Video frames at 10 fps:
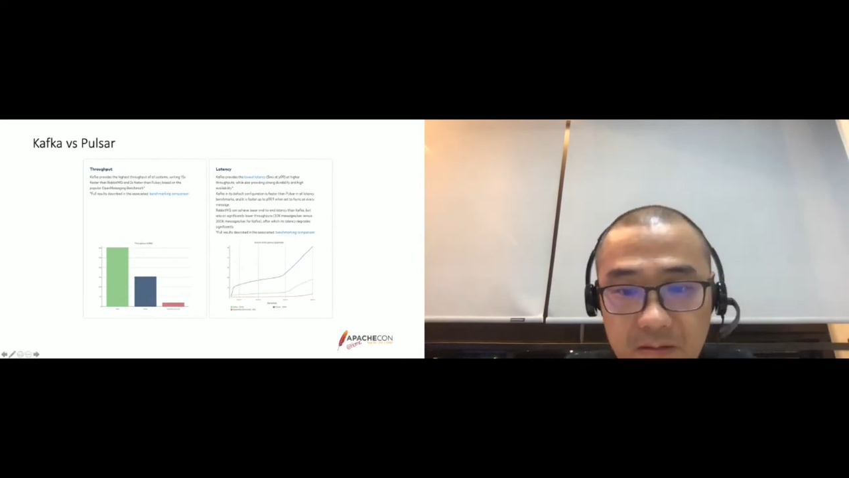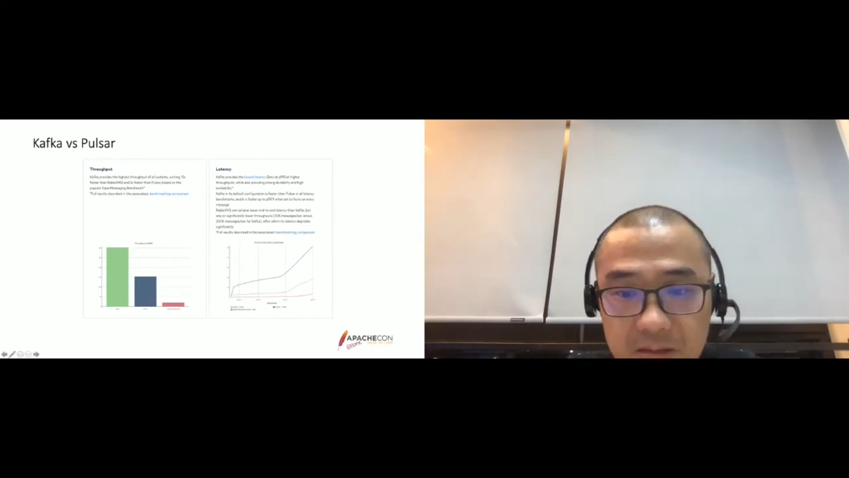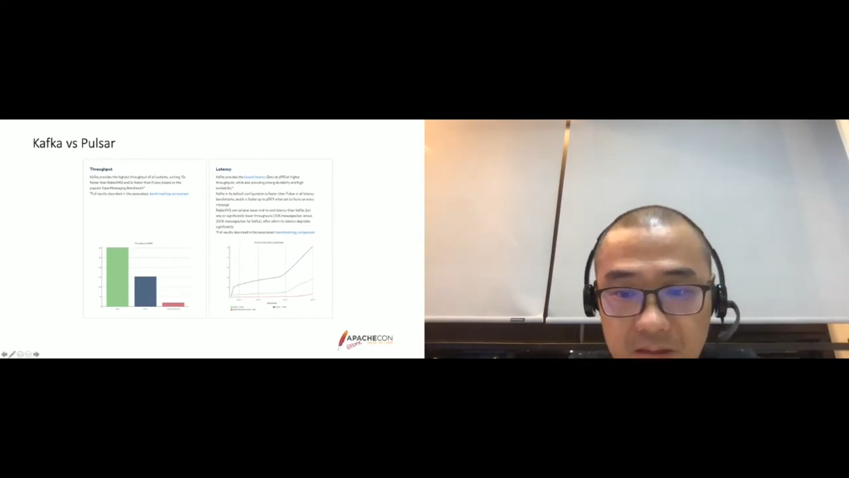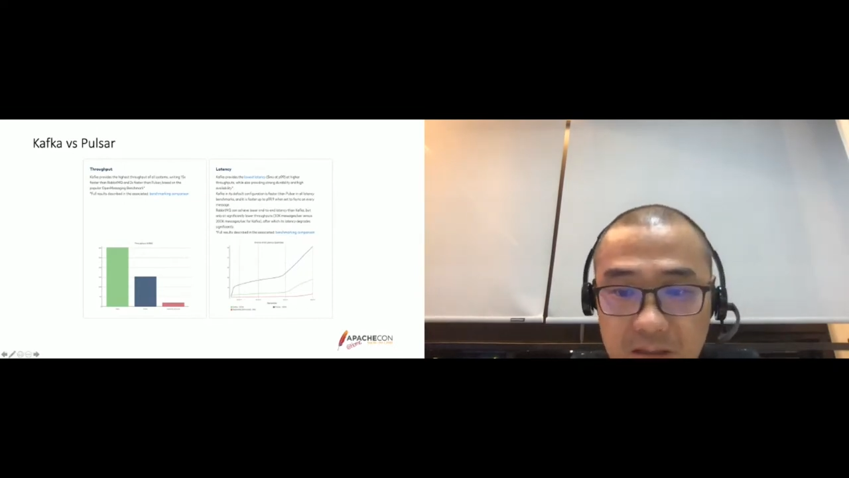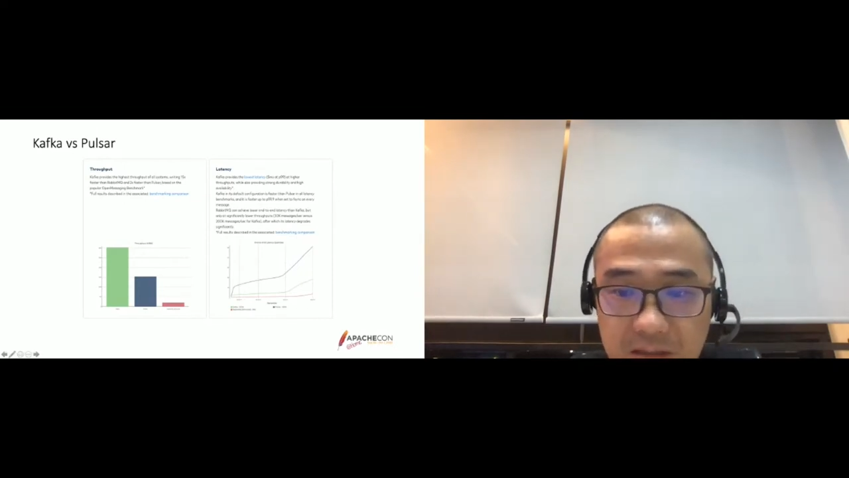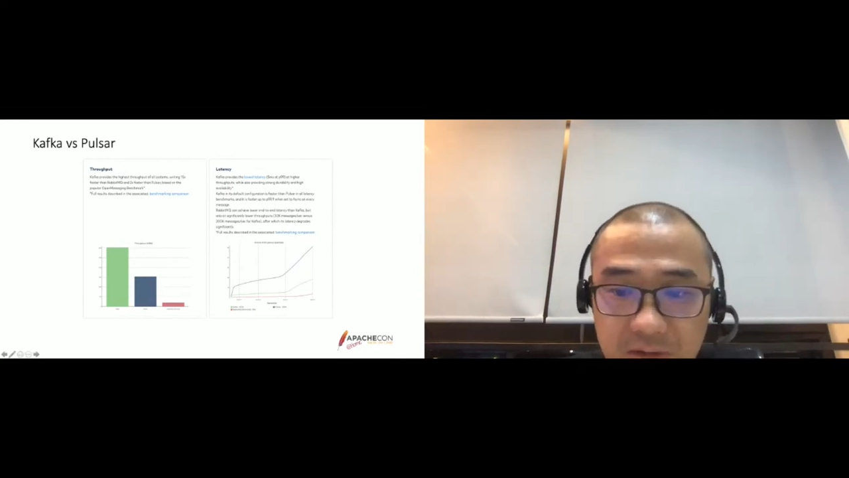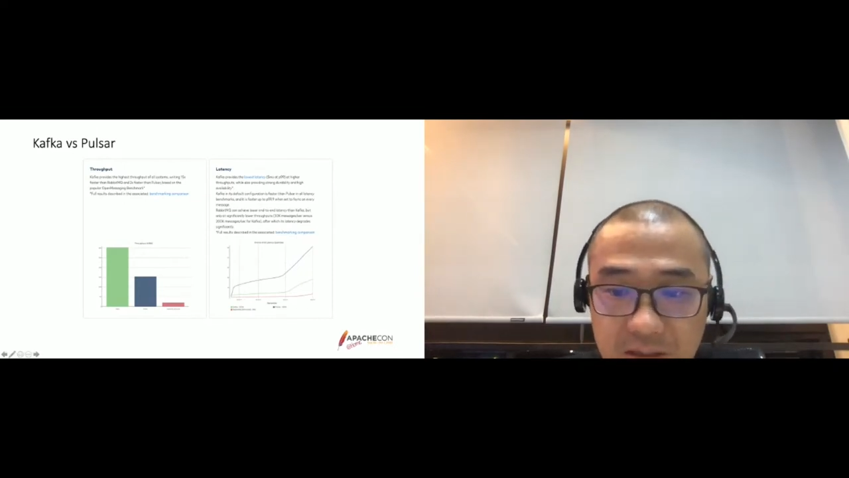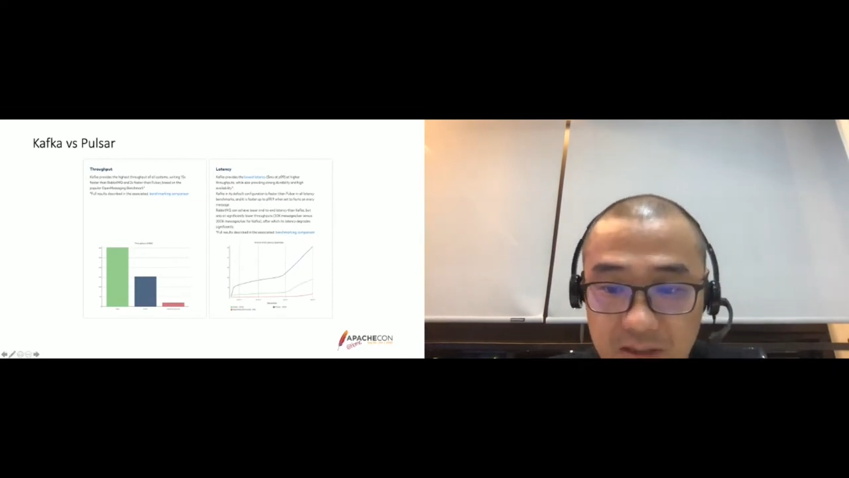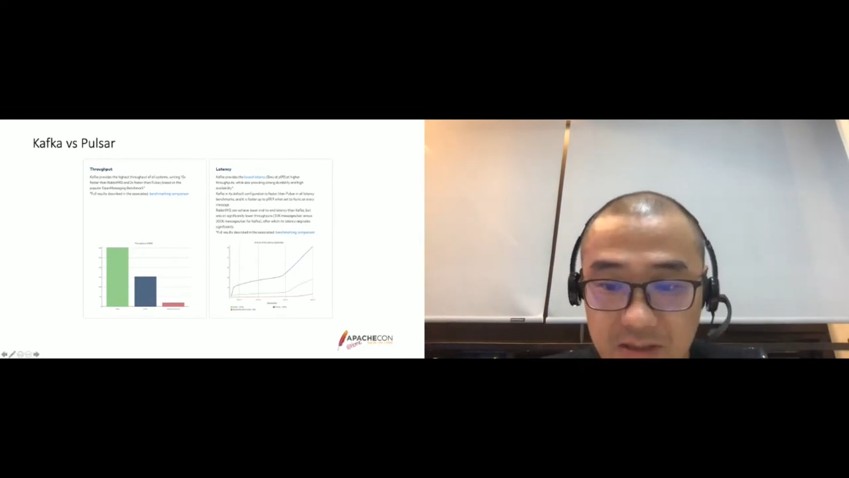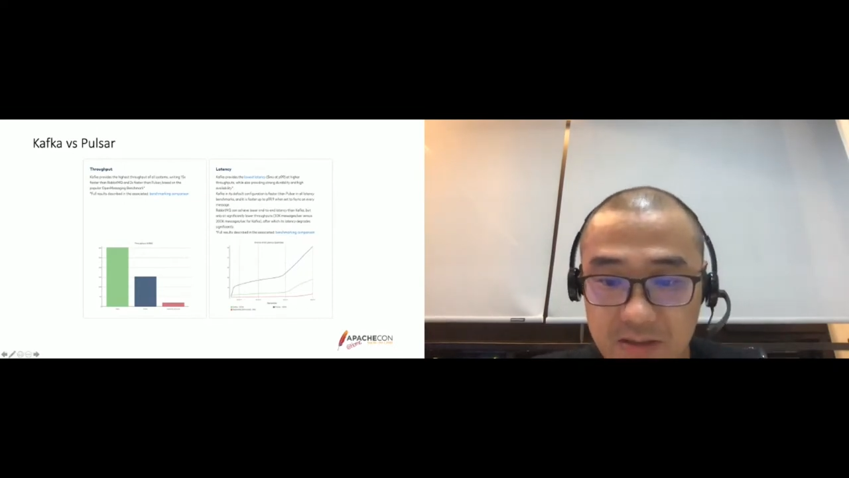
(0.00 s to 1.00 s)
这个卡夫卡
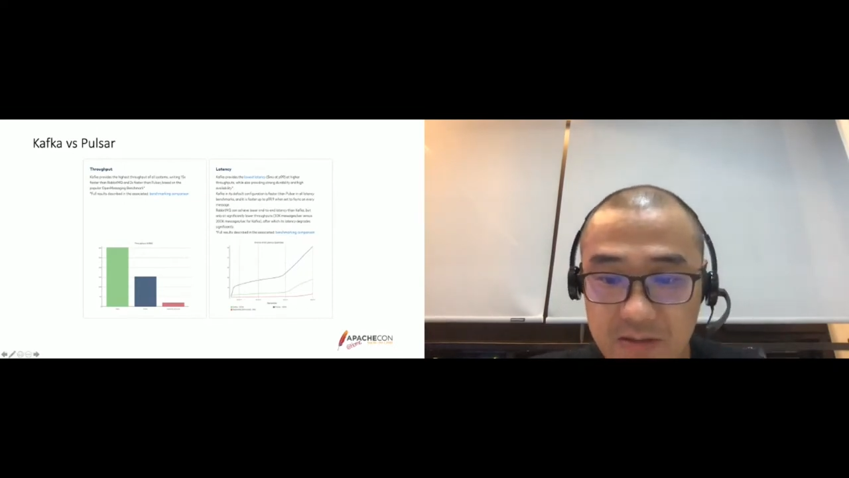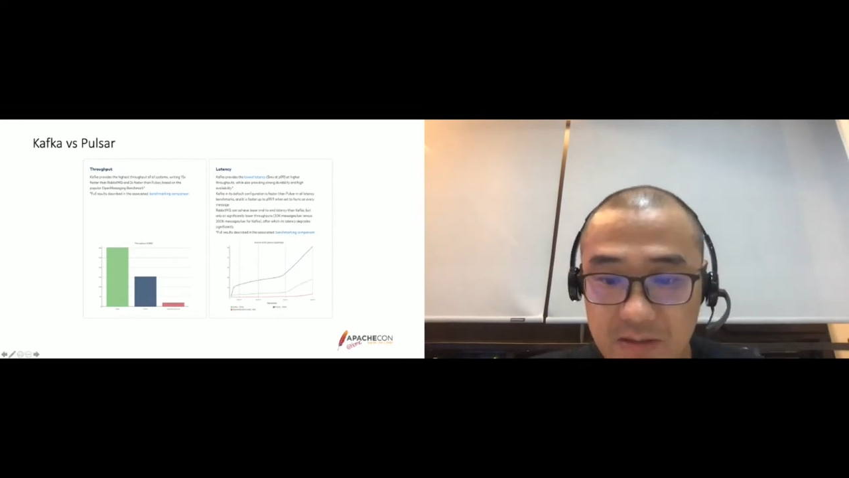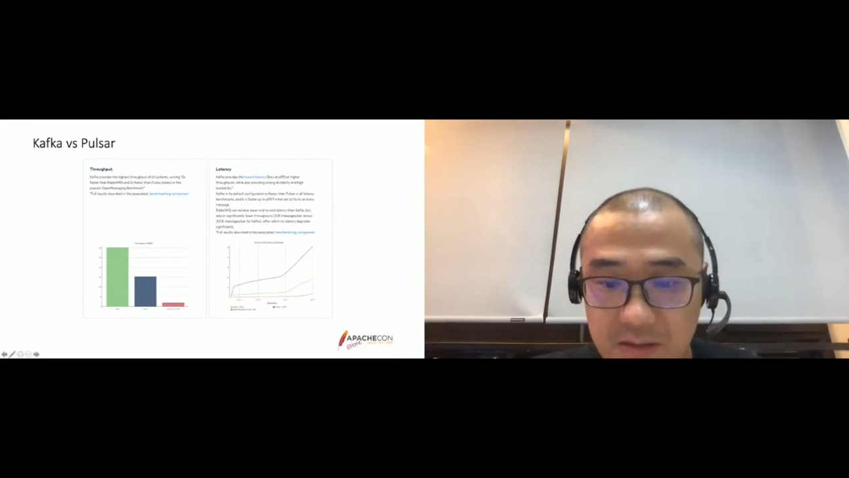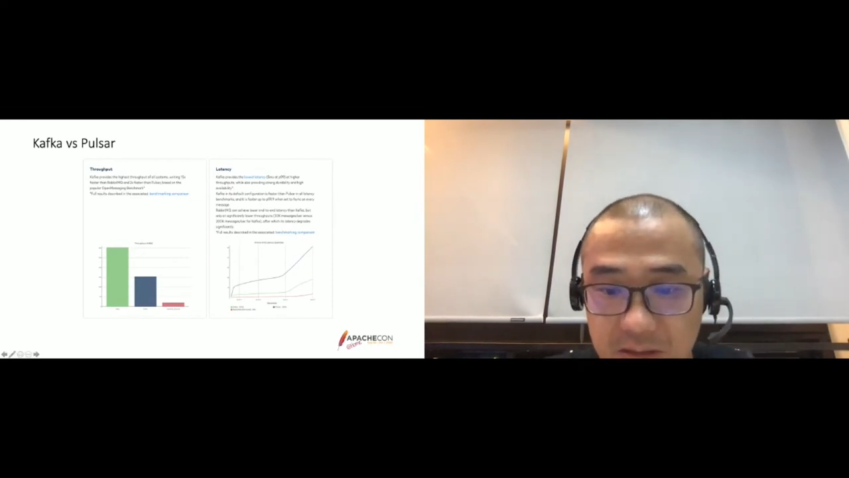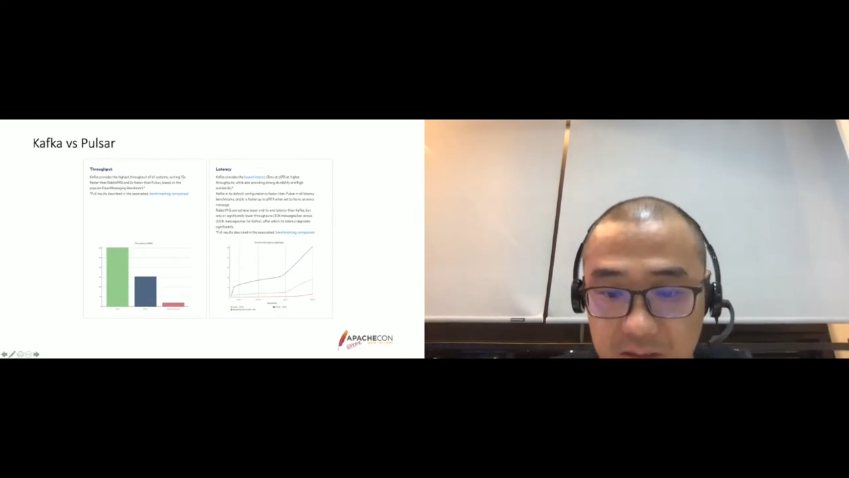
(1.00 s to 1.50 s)
也很也